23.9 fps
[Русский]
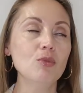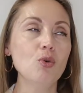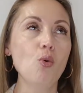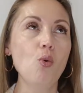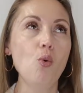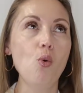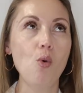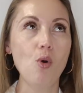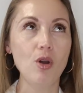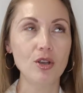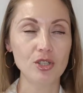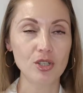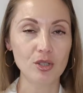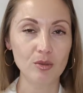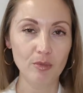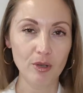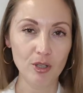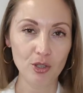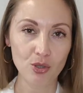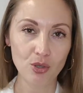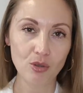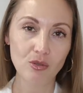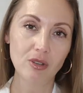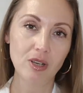очень
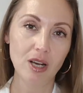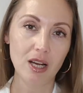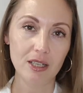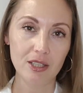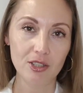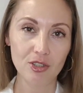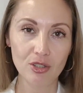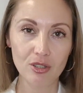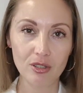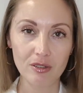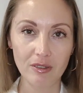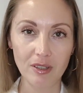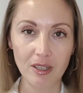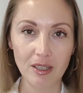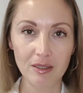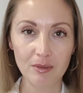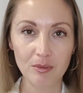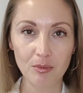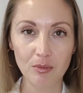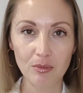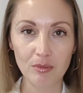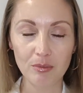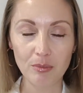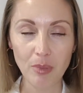большого количества
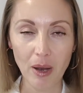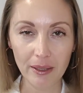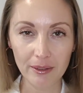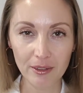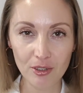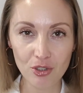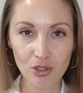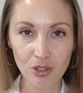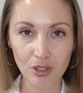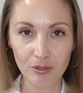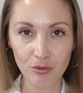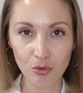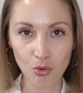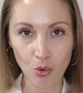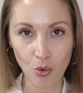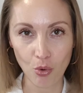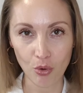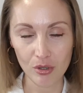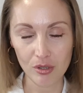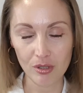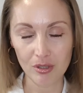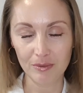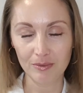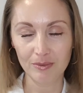баночек в
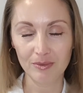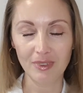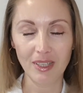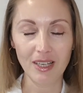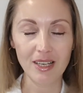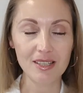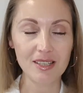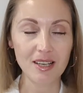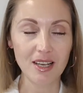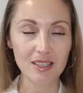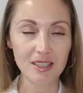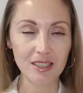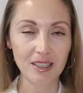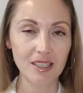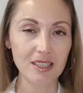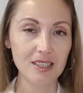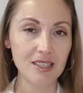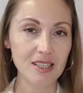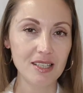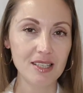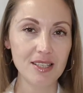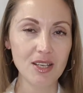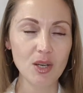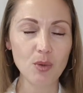уходе. Азиатская
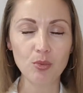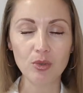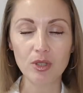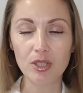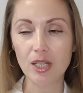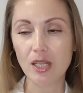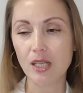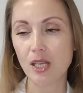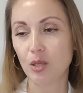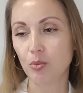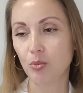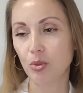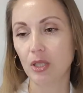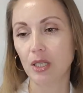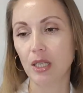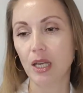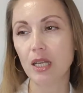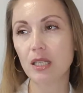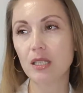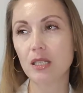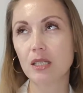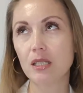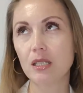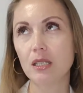система
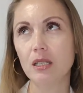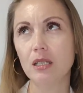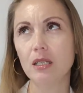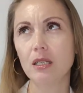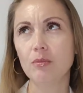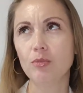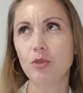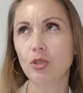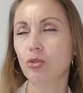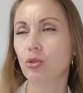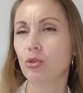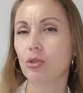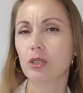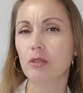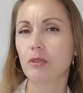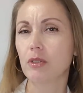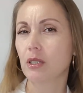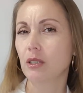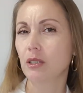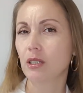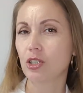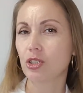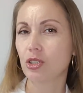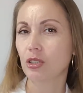10-15, и мне кто-то
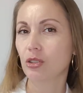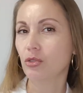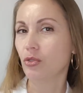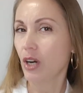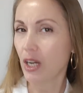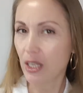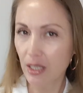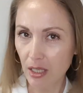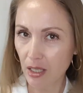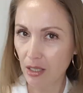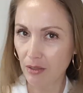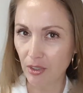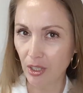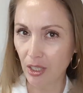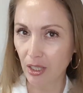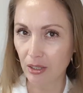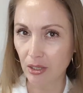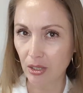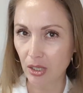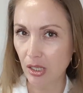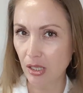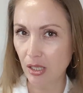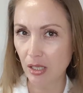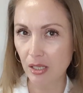говорил, даже 20 в
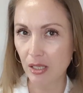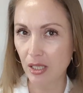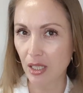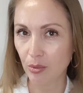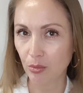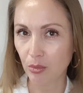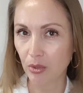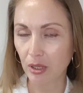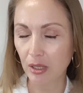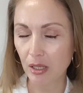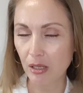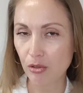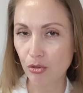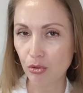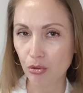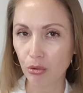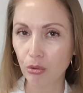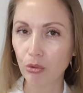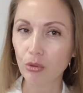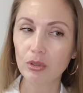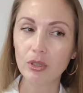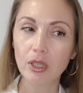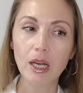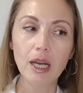некоторых системах есть
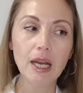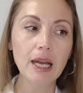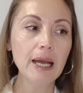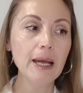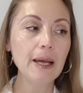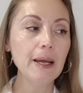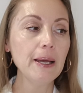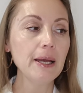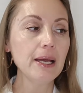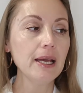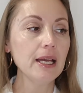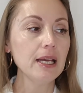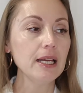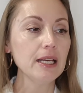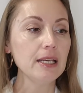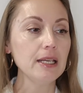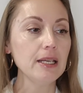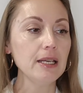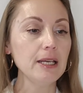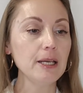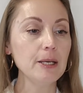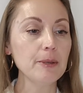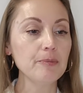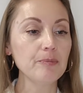ухода.
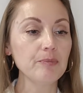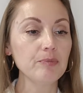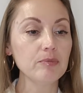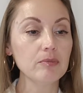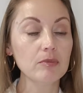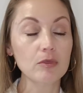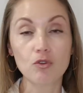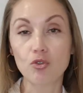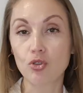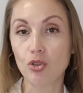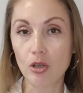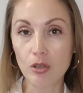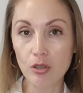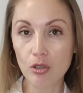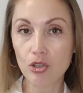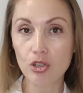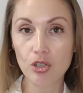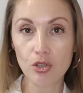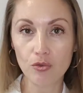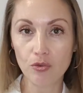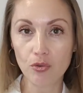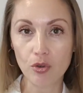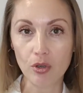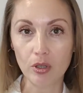И все
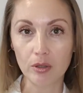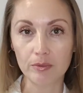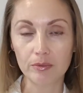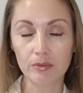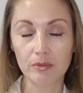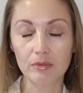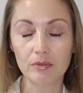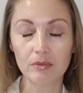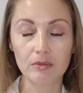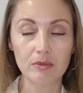ничего,